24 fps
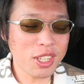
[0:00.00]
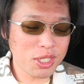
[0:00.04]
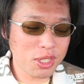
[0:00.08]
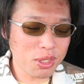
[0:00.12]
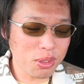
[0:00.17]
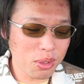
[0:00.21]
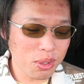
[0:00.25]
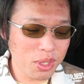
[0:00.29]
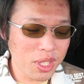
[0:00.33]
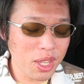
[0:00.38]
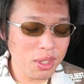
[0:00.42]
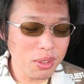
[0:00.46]
多
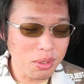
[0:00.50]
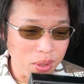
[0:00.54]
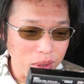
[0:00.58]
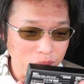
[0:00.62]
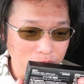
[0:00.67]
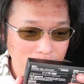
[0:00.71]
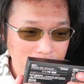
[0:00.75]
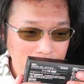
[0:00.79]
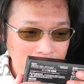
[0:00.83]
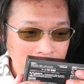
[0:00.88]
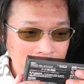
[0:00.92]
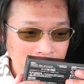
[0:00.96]
少な
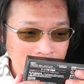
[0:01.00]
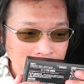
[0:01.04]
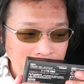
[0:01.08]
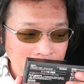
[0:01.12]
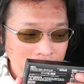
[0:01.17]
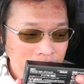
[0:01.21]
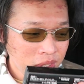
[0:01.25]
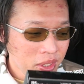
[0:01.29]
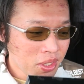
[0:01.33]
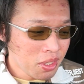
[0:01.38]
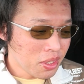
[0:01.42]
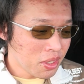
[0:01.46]
の
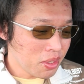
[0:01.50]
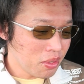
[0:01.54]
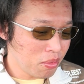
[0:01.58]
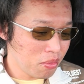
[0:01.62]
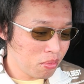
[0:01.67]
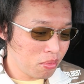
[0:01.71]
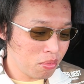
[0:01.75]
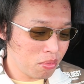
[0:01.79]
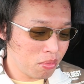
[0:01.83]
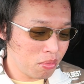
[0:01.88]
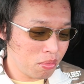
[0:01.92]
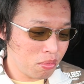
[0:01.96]

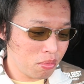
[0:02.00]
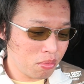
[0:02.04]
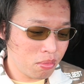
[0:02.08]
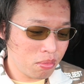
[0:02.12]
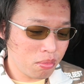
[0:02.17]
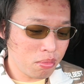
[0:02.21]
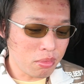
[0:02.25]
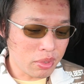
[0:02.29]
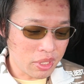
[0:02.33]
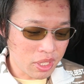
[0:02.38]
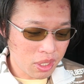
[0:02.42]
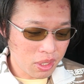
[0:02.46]
うー
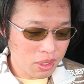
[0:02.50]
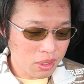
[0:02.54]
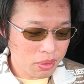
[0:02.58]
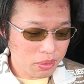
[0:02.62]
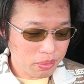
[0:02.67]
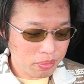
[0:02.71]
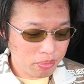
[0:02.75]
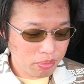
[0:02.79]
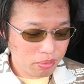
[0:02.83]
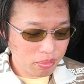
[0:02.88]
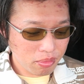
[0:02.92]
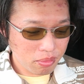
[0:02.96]
ん、みたい
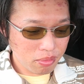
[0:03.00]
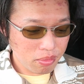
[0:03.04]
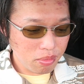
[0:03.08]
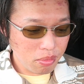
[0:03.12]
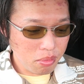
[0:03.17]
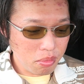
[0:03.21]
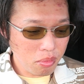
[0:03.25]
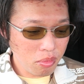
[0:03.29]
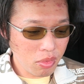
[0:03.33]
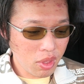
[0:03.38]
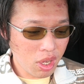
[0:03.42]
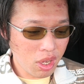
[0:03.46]

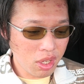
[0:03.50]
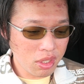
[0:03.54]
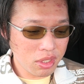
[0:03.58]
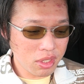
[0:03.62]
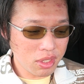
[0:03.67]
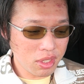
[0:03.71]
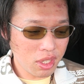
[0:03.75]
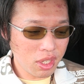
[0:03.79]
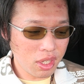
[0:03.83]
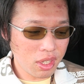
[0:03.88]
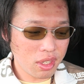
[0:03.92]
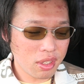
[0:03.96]
な感
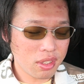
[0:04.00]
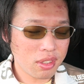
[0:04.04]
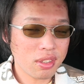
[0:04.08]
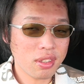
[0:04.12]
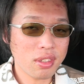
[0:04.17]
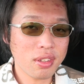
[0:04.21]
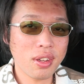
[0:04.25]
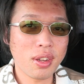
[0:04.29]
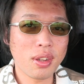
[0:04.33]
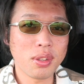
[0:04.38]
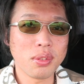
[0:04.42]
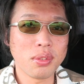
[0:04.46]
じで、
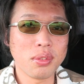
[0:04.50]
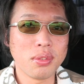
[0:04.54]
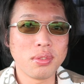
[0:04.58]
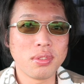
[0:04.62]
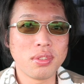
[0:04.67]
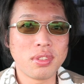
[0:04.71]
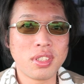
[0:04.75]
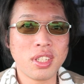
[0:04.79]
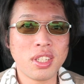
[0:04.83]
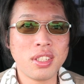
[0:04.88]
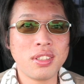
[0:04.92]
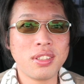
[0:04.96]
あ
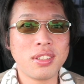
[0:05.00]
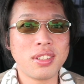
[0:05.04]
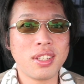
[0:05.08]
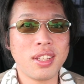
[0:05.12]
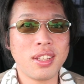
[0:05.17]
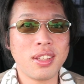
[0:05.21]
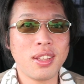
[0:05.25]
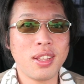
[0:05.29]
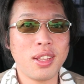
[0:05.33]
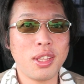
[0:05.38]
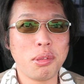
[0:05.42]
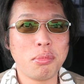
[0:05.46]
の、全
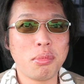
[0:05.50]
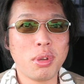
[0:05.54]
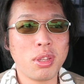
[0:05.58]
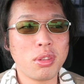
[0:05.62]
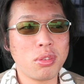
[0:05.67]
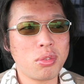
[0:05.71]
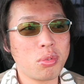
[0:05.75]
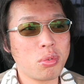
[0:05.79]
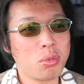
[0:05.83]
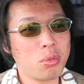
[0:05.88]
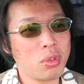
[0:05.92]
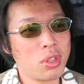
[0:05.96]
然ね、今
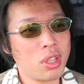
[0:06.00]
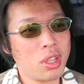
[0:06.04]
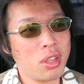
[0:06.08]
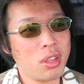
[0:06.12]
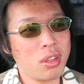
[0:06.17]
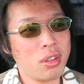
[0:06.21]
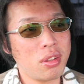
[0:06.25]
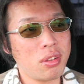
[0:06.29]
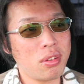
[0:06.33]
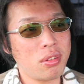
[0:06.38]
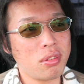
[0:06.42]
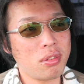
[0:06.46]
んとこ
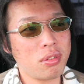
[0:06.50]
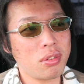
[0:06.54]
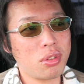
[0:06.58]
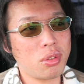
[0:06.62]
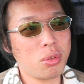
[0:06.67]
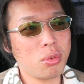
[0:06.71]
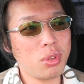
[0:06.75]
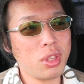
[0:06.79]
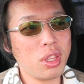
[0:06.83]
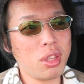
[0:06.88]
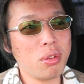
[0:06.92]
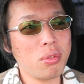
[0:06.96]
ね、
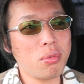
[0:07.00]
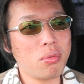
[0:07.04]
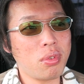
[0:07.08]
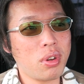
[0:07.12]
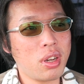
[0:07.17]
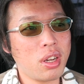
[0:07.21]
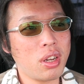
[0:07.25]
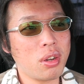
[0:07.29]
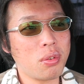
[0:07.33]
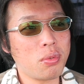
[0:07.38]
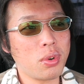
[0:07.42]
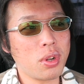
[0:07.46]
去年
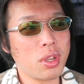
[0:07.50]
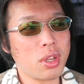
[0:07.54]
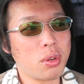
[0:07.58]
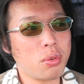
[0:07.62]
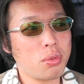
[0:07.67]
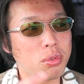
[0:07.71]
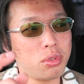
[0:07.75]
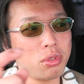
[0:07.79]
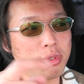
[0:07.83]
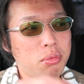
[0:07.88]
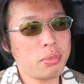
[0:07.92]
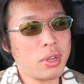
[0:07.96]
はこれ
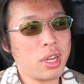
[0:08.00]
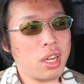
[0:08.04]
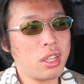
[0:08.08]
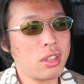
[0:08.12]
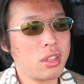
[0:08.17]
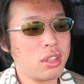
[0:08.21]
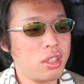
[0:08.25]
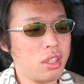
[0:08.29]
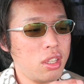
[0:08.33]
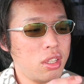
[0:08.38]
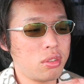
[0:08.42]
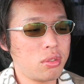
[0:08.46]
車
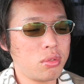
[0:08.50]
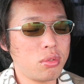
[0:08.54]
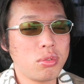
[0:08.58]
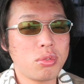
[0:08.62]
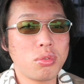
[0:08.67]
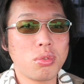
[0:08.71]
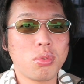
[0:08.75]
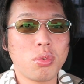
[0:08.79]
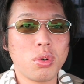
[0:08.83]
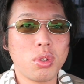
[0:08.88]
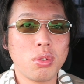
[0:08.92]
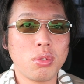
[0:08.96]
買ってずっ
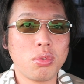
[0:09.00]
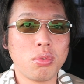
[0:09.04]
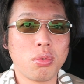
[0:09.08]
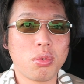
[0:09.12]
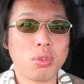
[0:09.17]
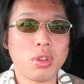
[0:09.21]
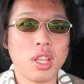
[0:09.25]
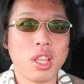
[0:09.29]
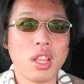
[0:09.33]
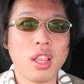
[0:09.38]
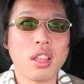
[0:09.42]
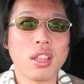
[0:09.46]
とこれを
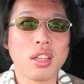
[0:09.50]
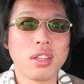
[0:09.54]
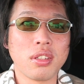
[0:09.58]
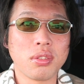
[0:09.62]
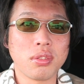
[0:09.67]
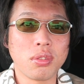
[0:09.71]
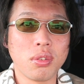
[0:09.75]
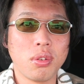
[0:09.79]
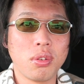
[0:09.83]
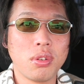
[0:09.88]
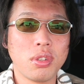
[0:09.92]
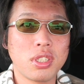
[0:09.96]
乗っけてたんで
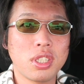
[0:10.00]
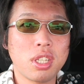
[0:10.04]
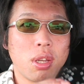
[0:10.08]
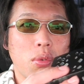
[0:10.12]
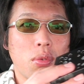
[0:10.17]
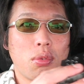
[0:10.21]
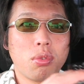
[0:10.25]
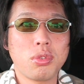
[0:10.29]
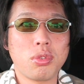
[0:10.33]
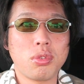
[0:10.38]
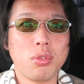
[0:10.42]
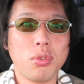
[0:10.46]
すよ。しか
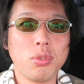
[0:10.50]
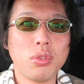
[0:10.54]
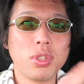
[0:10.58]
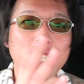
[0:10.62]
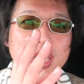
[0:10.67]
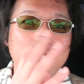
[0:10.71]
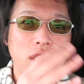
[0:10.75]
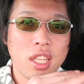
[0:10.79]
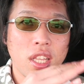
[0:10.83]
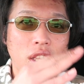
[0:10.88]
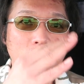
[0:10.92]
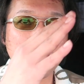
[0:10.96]
も
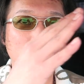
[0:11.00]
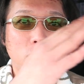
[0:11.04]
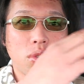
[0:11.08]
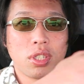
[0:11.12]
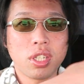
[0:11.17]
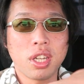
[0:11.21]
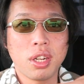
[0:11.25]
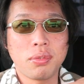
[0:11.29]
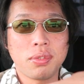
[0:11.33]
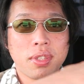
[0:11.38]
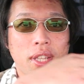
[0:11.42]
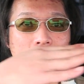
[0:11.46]
同じね、当
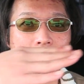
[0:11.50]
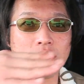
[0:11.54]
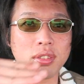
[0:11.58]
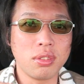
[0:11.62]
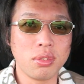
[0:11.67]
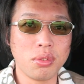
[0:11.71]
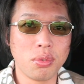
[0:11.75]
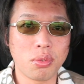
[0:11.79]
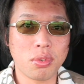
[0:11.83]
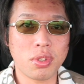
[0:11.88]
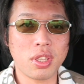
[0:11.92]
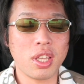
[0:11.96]
時からふたつ
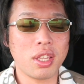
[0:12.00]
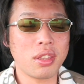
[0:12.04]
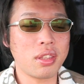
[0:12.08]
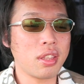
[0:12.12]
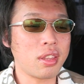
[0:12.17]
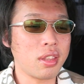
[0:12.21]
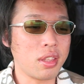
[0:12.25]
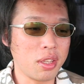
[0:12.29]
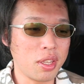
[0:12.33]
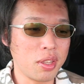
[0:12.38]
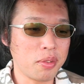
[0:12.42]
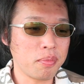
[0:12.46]
乗っけて
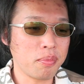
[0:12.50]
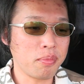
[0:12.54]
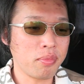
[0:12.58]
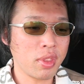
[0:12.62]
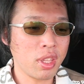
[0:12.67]
て。